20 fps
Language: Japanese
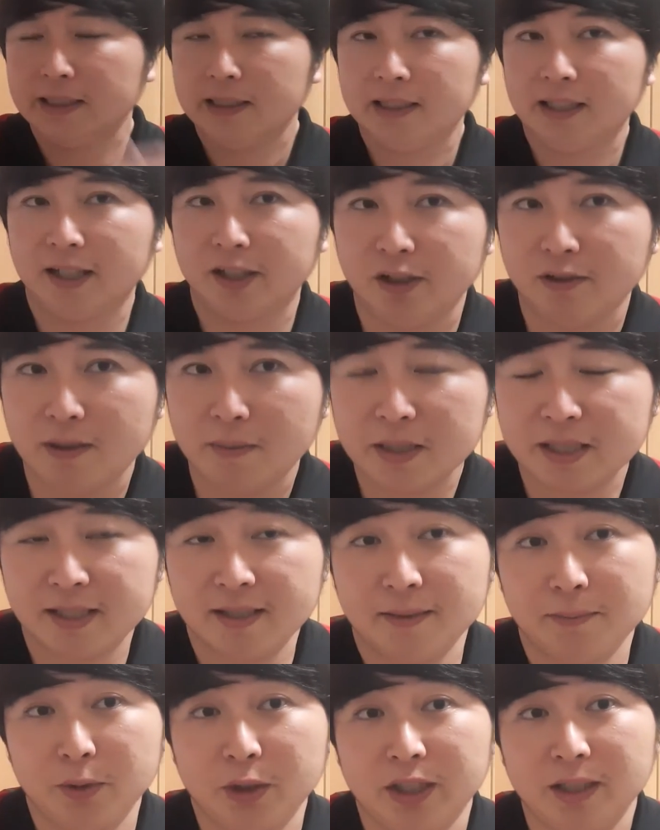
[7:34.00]
あの、岩政
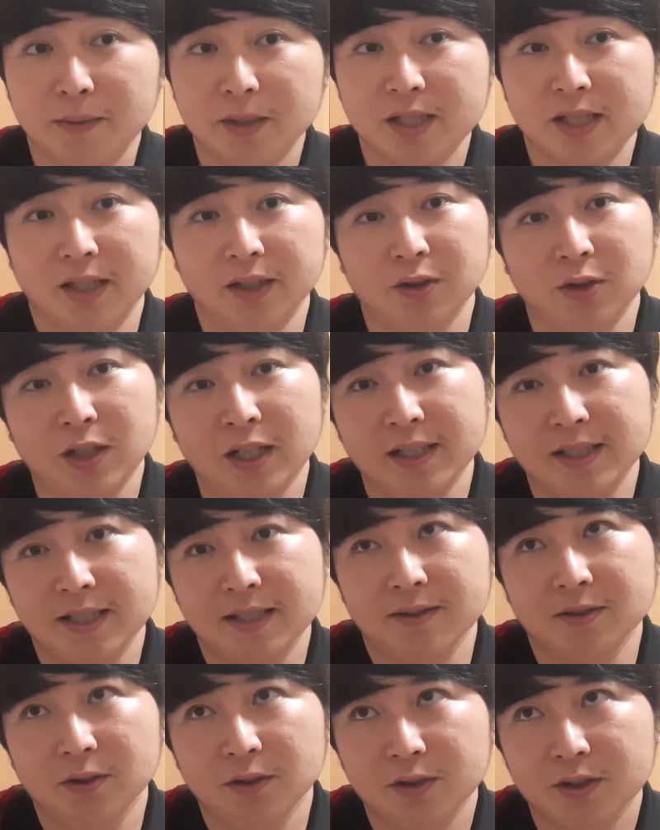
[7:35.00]
さんも言ってましたけど、解
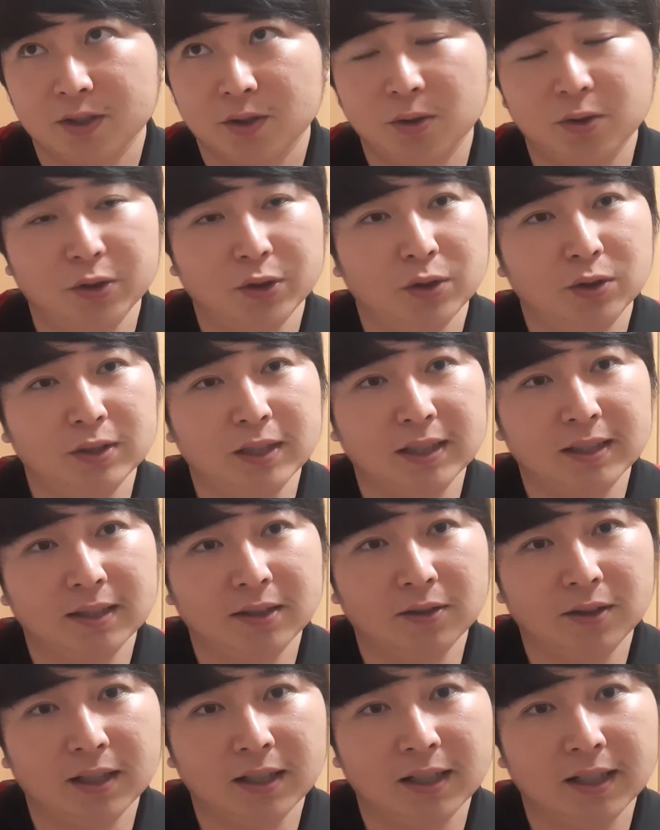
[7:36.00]
説の、すごく良くなった
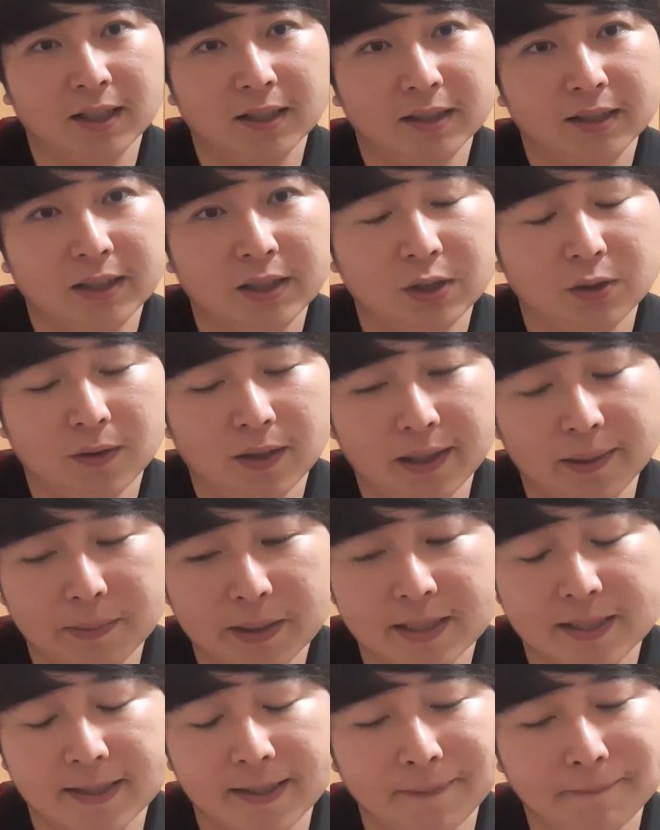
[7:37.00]
のかなっていうのはあります。り
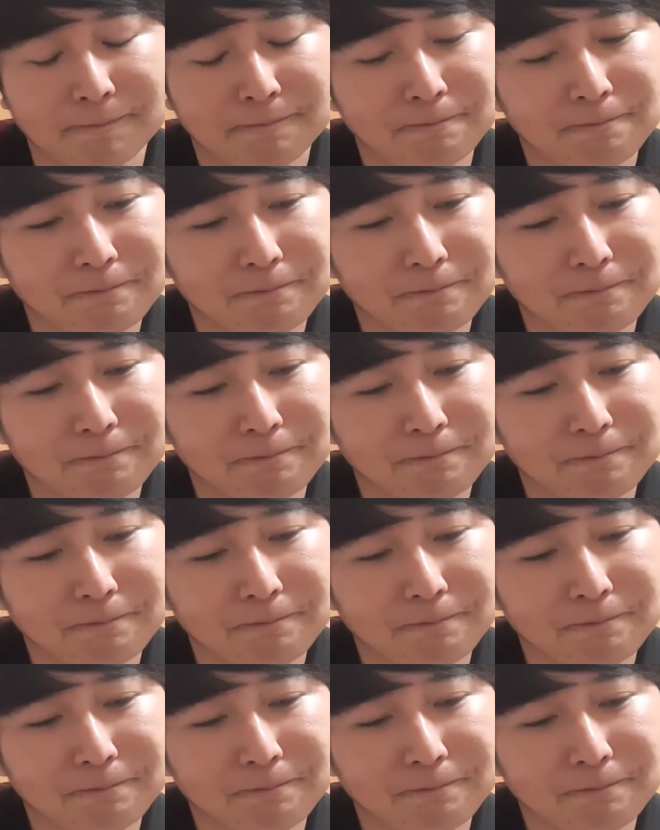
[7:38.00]
ますね。